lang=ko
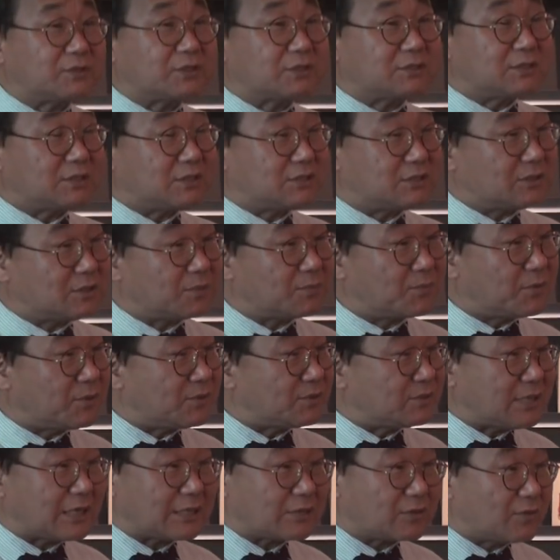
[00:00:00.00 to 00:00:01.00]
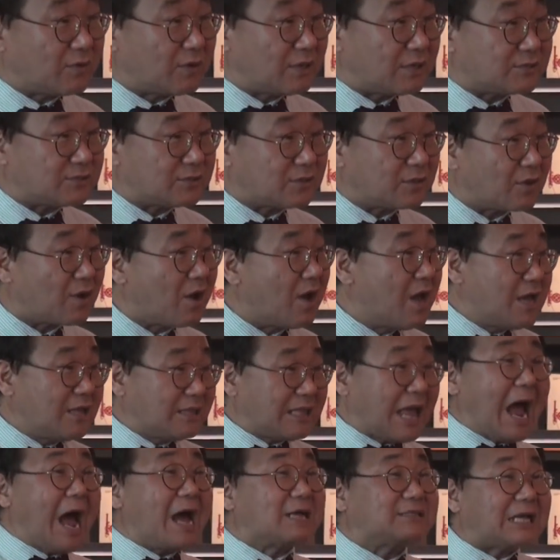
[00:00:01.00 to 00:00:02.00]
부정적인 측면으로 작동할 수 있고
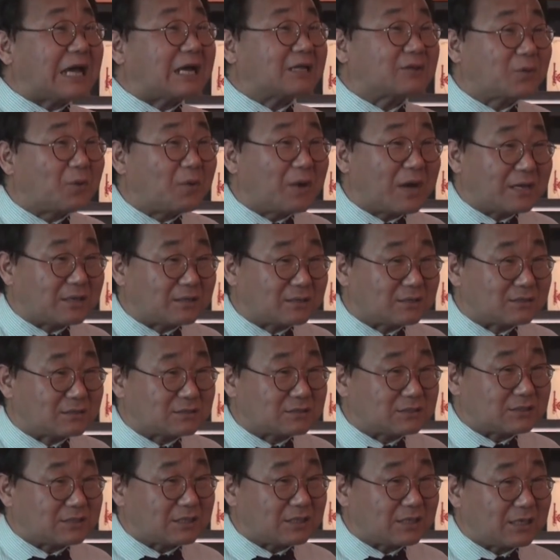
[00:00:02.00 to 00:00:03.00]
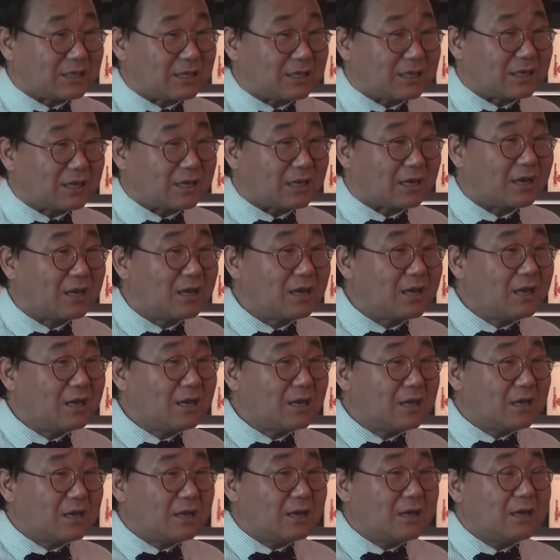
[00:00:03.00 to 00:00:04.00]
다 작동하는 거지.
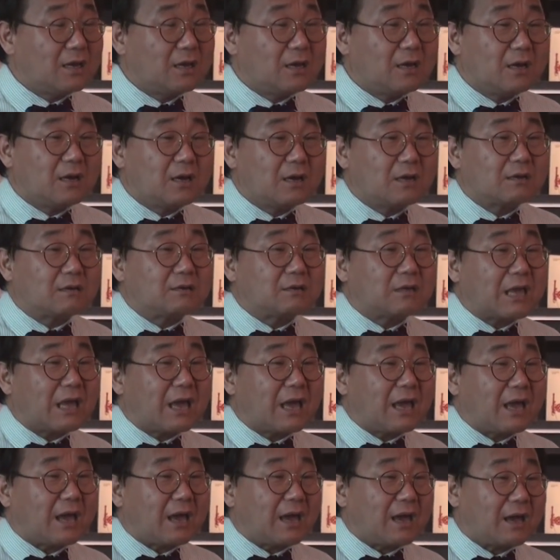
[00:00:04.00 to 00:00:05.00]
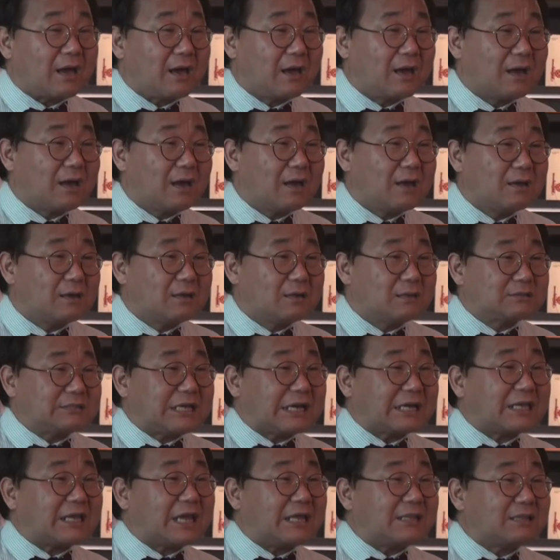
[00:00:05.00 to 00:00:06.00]
그게
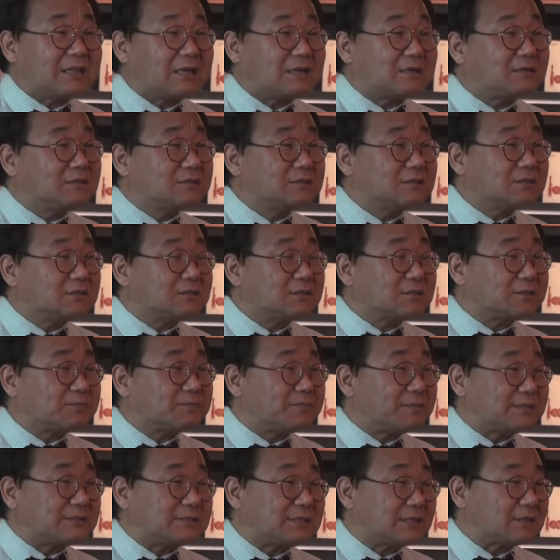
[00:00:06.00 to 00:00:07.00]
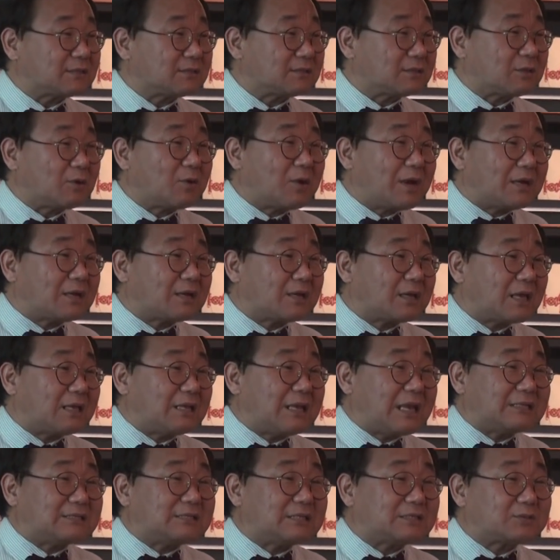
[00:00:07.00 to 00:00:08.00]
자기한테 긍정적인면 작동하는 게
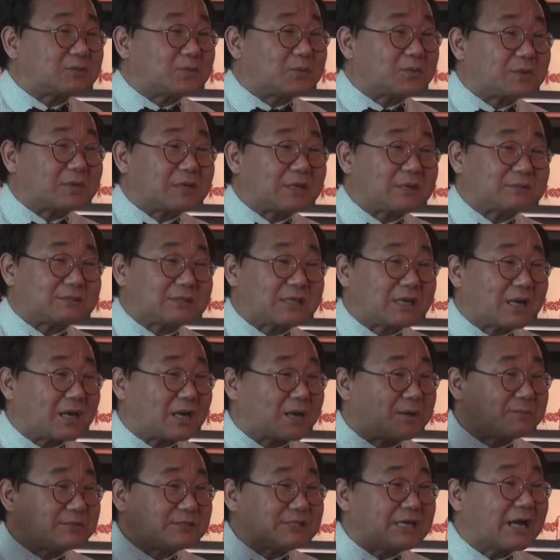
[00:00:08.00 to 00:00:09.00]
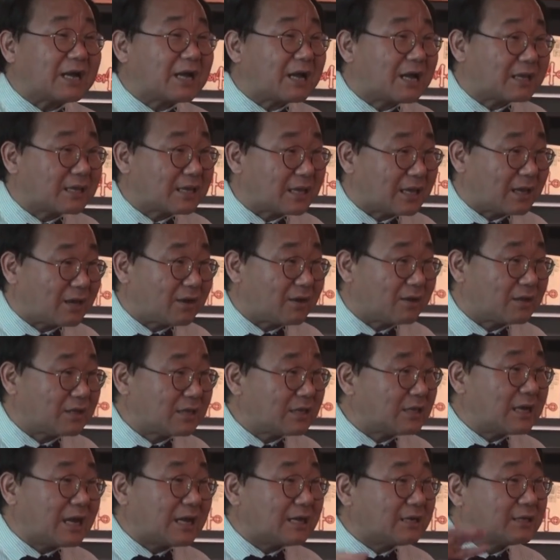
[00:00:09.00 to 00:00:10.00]
내재적 동기라고 생각하면 착각이에요.
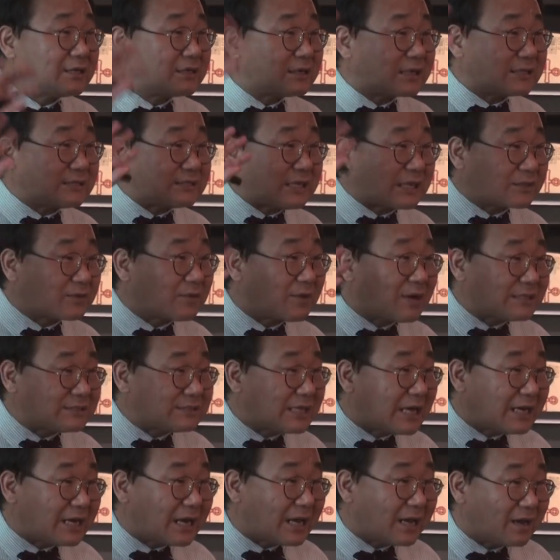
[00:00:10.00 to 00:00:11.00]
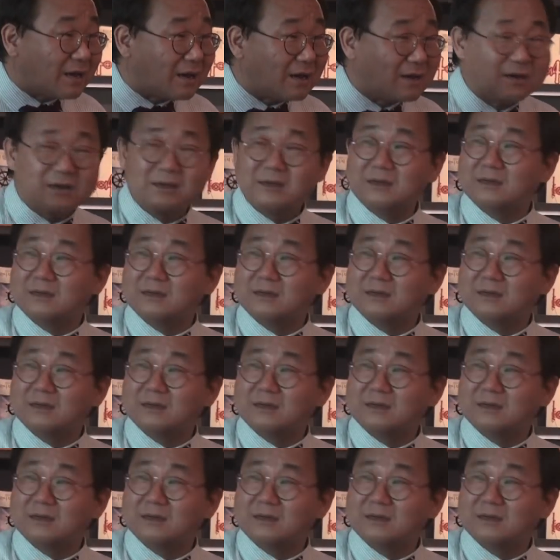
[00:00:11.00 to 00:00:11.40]
인간은 그렇게 작동하지 않아요.